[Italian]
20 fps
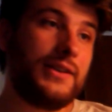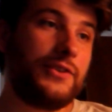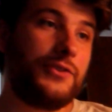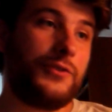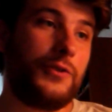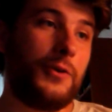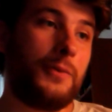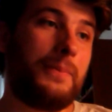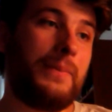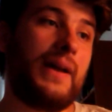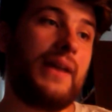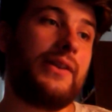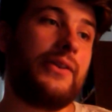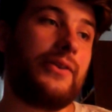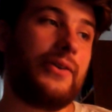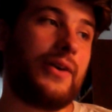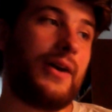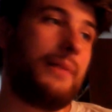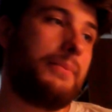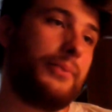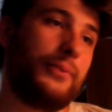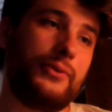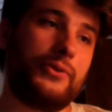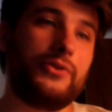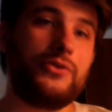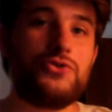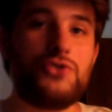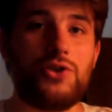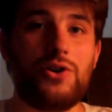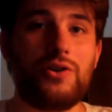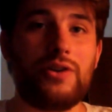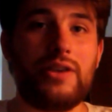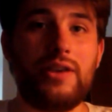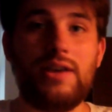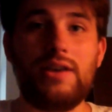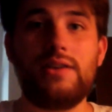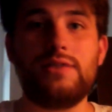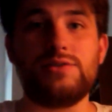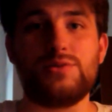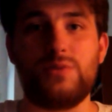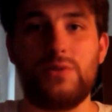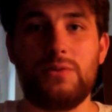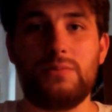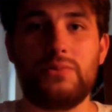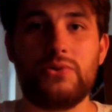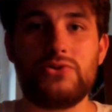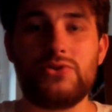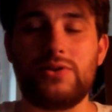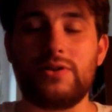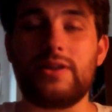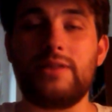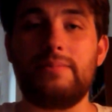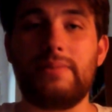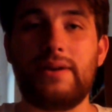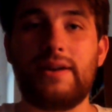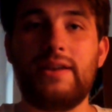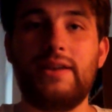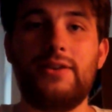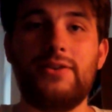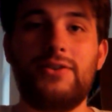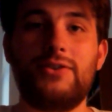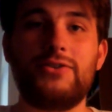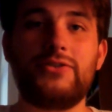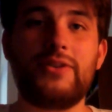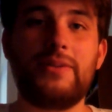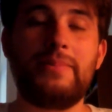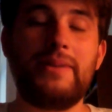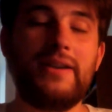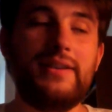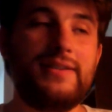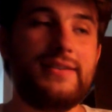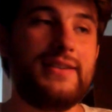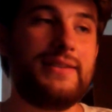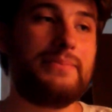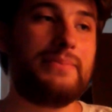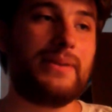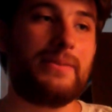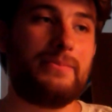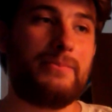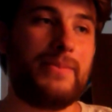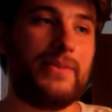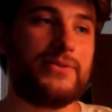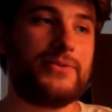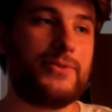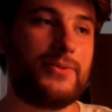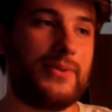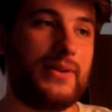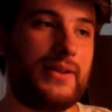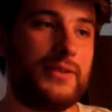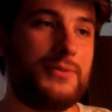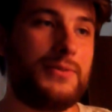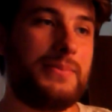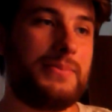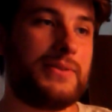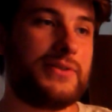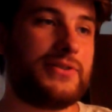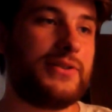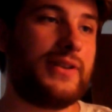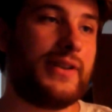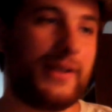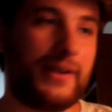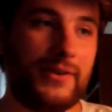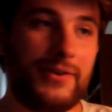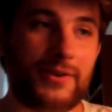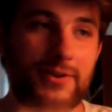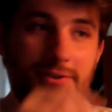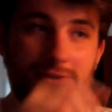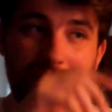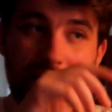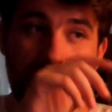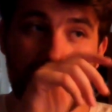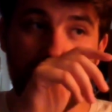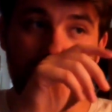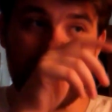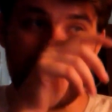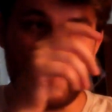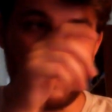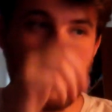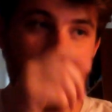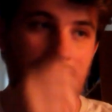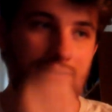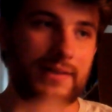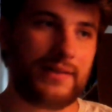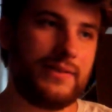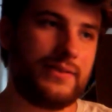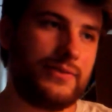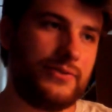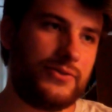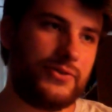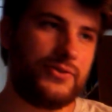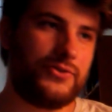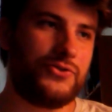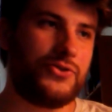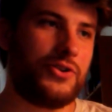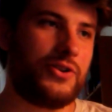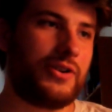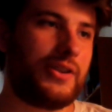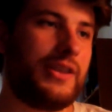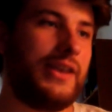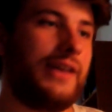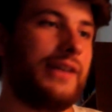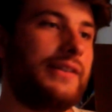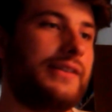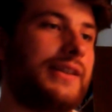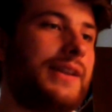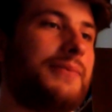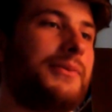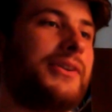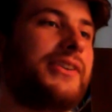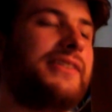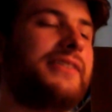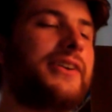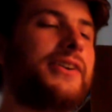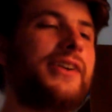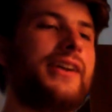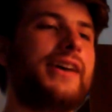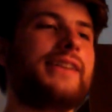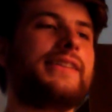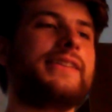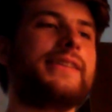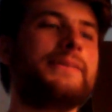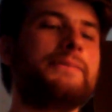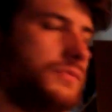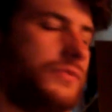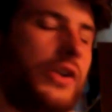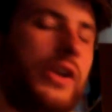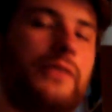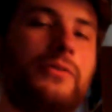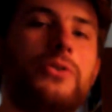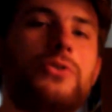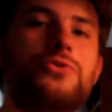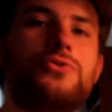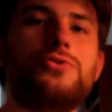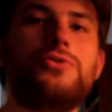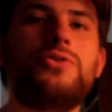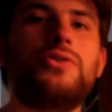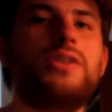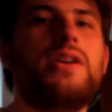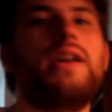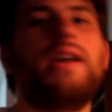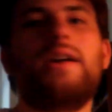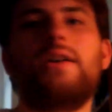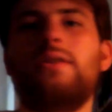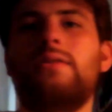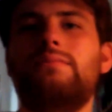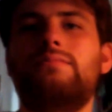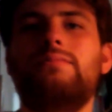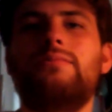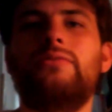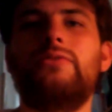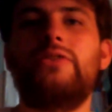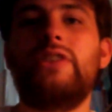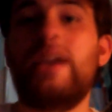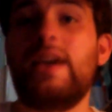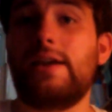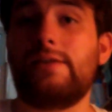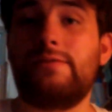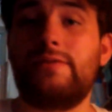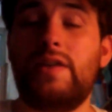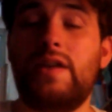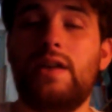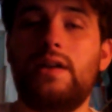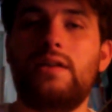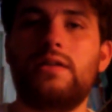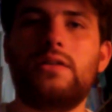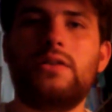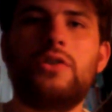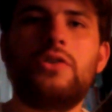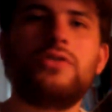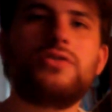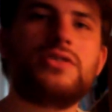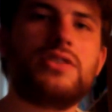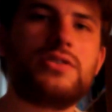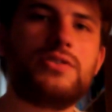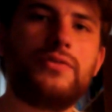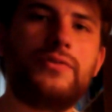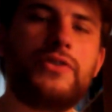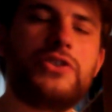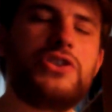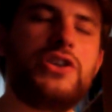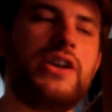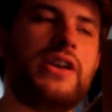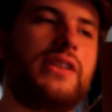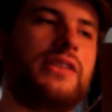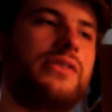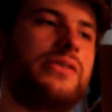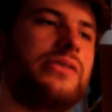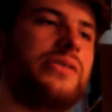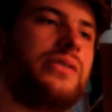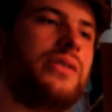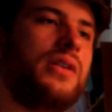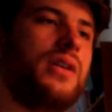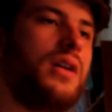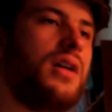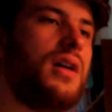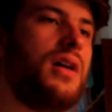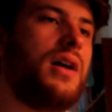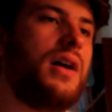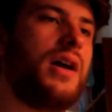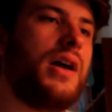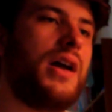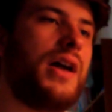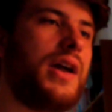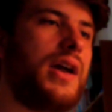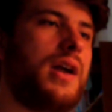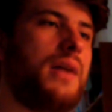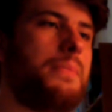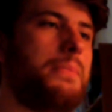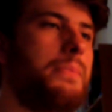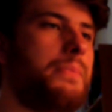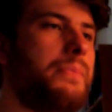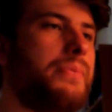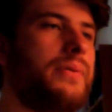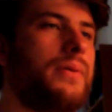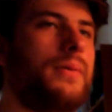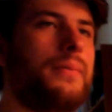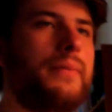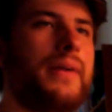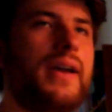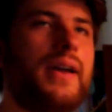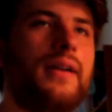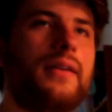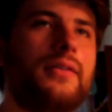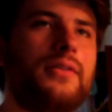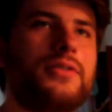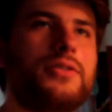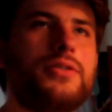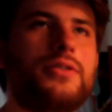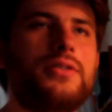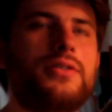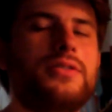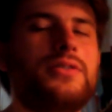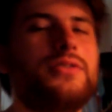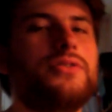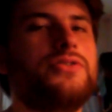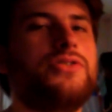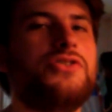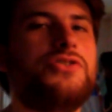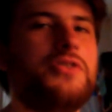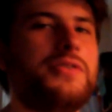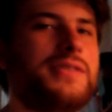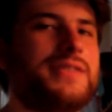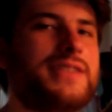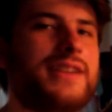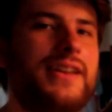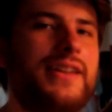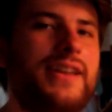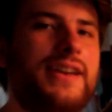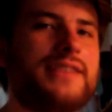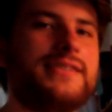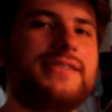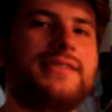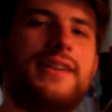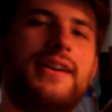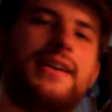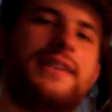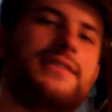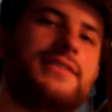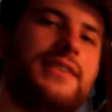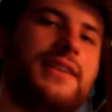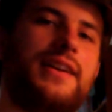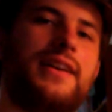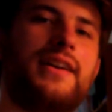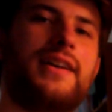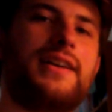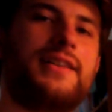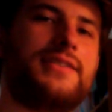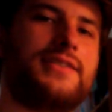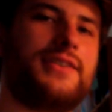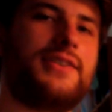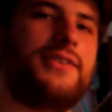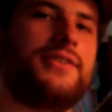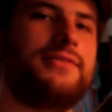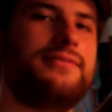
Sviluppando appunto giochi, sviluppo giochi per chi non lo sapesse, per penso quelle due persone che non lo sanno, giochi, tra molte virgolette, volevo giusto dire, dirvi cosa sto facendo e più o meno se c'è una scadenza, se...